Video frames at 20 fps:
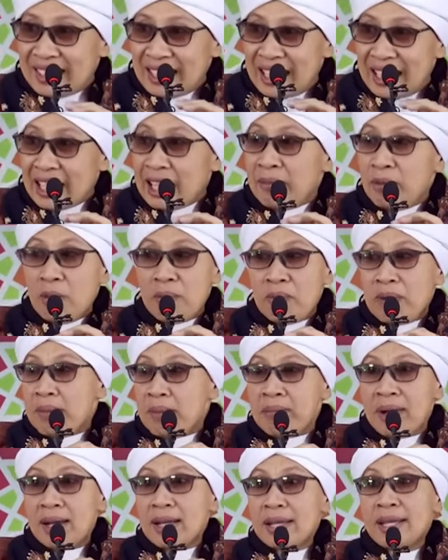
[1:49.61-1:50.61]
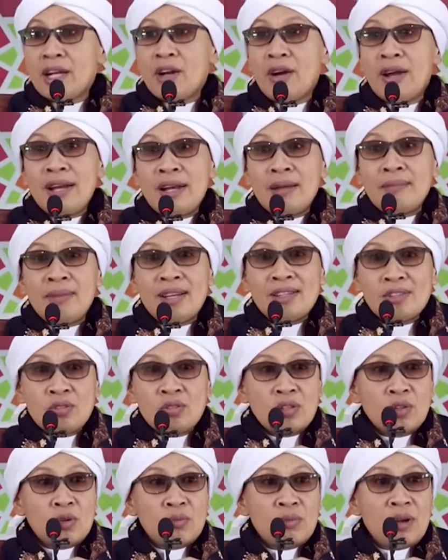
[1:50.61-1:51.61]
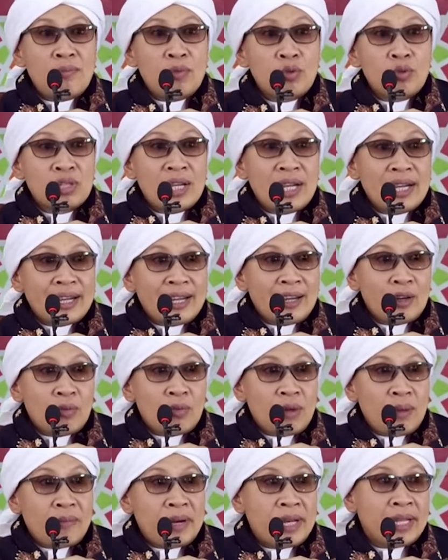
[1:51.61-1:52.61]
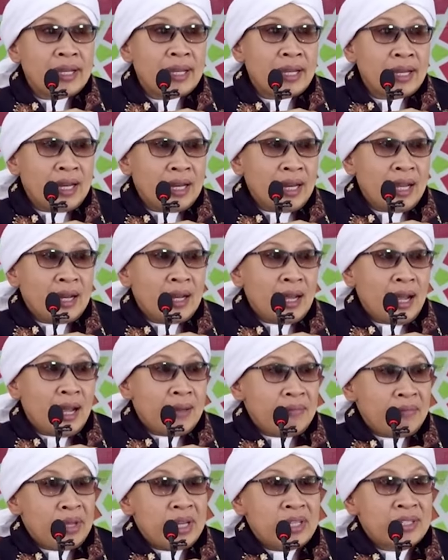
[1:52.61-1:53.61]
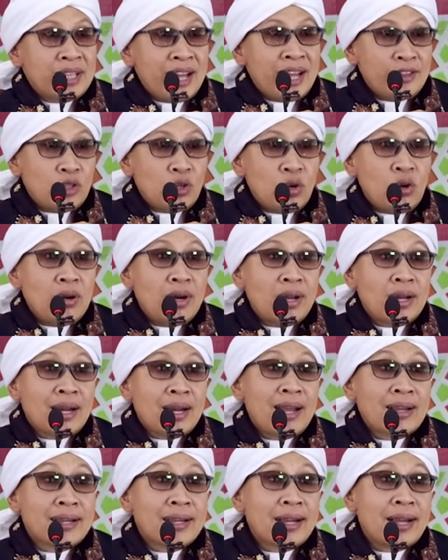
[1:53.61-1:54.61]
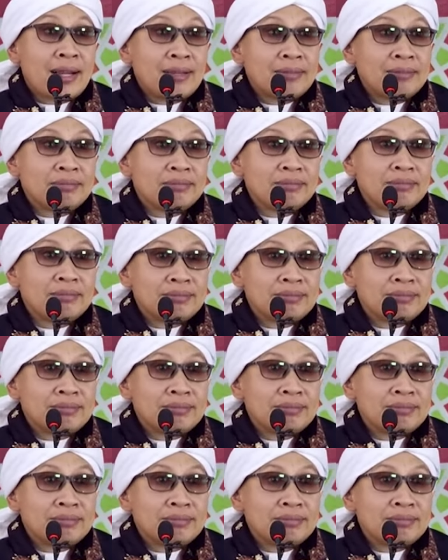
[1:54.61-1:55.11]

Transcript: Selagi belum dibagi, kalau Anda masuk ke rumah pusaka, rumah peninggalan, Anda ambil satu neraka.